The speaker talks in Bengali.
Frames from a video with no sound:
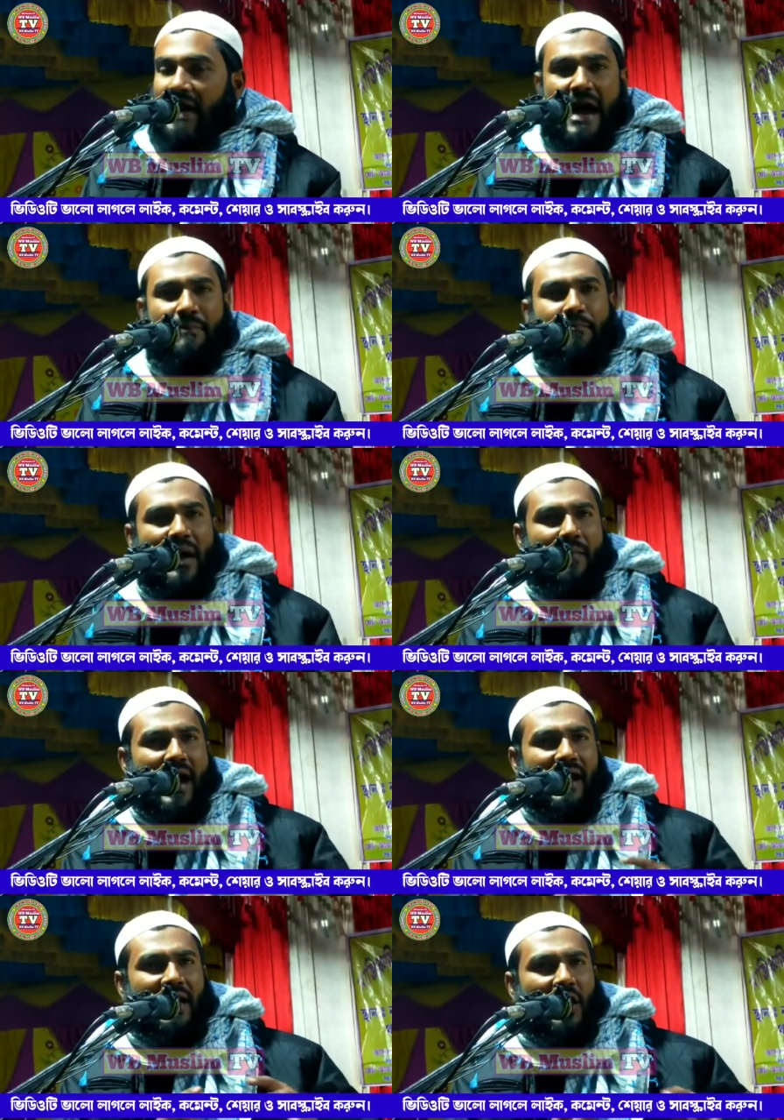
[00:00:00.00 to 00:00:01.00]
আব্বা
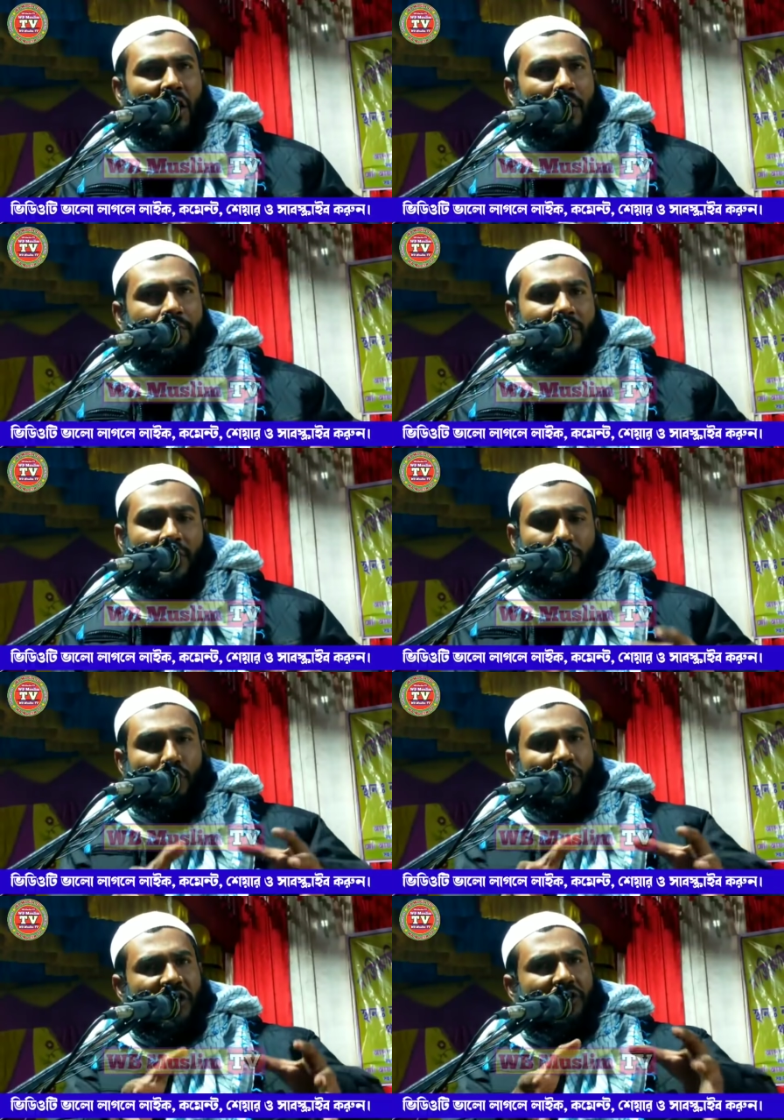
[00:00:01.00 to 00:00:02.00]
মা এলো
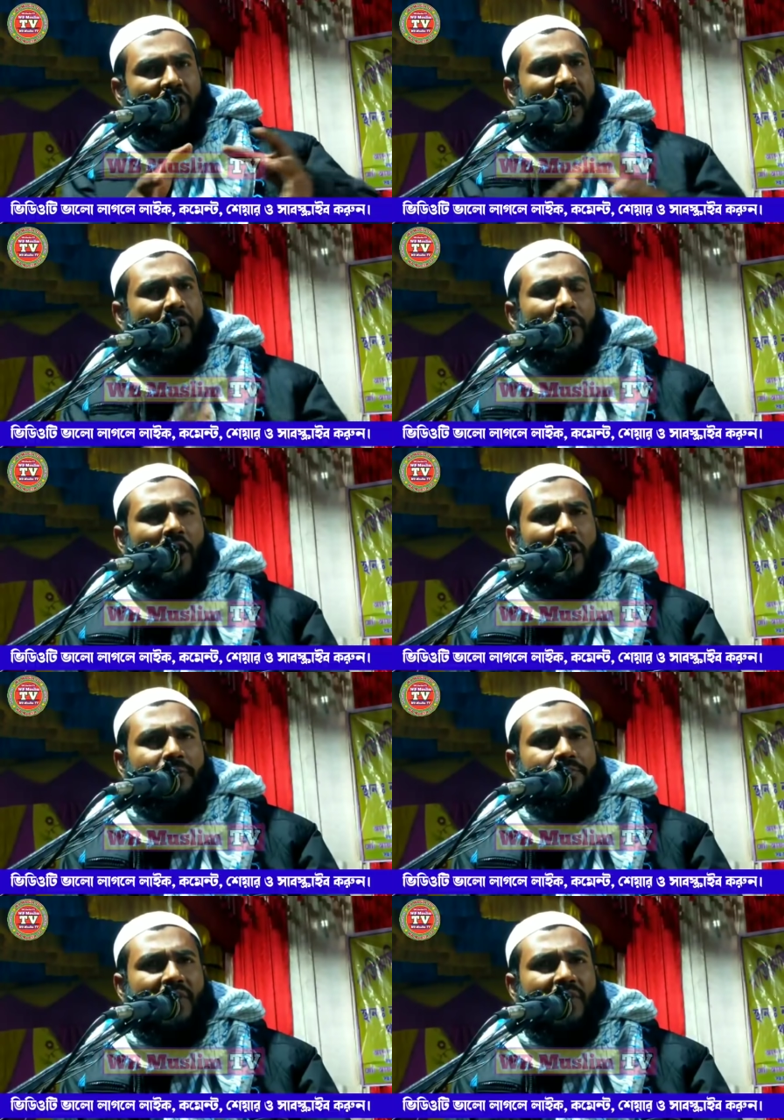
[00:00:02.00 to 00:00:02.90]
দড়ি ধরা হলো